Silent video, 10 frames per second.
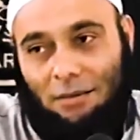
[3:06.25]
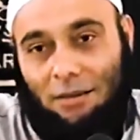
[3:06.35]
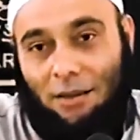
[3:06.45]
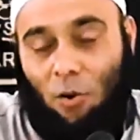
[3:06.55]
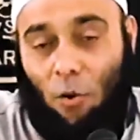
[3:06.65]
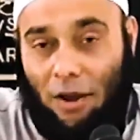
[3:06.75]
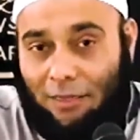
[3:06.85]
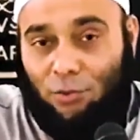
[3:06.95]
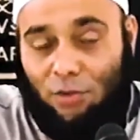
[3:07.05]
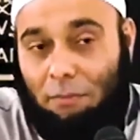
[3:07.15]
Jadi kalau
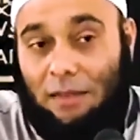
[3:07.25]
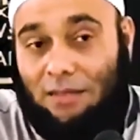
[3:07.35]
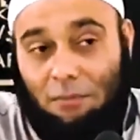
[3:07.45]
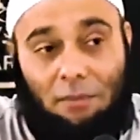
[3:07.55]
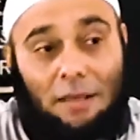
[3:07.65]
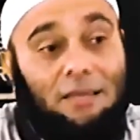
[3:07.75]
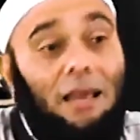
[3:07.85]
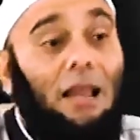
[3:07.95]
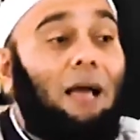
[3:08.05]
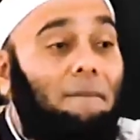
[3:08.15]
wanita sudah mensnya
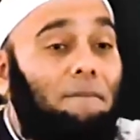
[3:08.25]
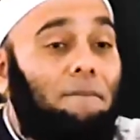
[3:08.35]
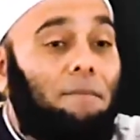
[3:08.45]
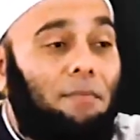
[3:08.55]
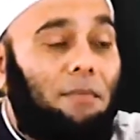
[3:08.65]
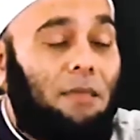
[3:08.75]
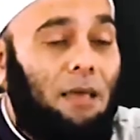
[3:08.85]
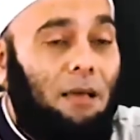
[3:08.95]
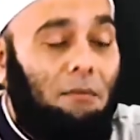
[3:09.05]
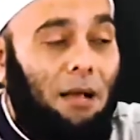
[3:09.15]
bermasalah,
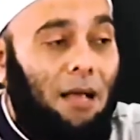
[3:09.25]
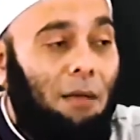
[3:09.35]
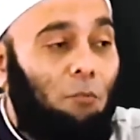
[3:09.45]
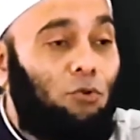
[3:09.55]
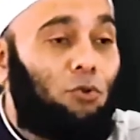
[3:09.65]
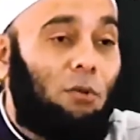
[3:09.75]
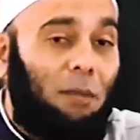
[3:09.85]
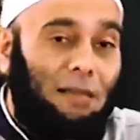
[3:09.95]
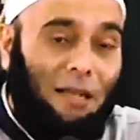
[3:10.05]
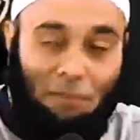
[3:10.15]
ya maka muncul
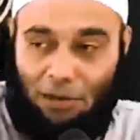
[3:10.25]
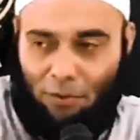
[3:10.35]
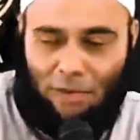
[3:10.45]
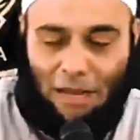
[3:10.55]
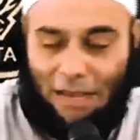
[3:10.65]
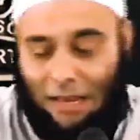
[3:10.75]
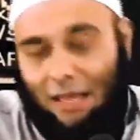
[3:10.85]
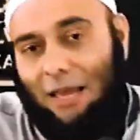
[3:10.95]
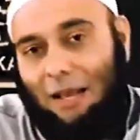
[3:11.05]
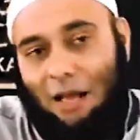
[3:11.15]
masalah berikutnya.
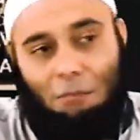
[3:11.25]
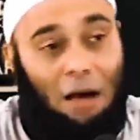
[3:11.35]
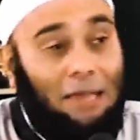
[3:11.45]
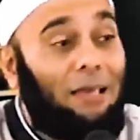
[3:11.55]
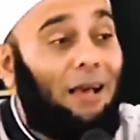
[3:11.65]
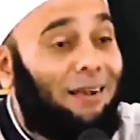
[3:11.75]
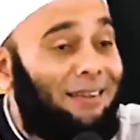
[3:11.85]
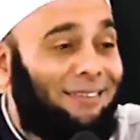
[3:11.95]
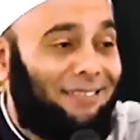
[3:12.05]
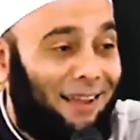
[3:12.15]
Laki-laki ada nggak? Banyak.
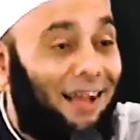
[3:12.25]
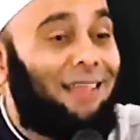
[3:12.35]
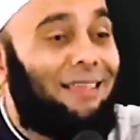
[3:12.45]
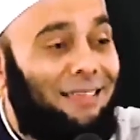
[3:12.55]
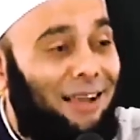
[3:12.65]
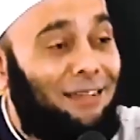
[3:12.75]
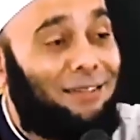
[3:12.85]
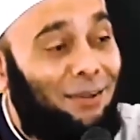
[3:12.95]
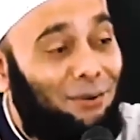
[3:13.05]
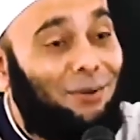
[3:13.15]
Tenang aja, jangan
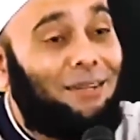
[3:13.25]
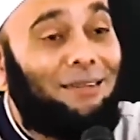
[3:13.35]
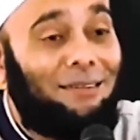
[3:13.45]
senang duluan.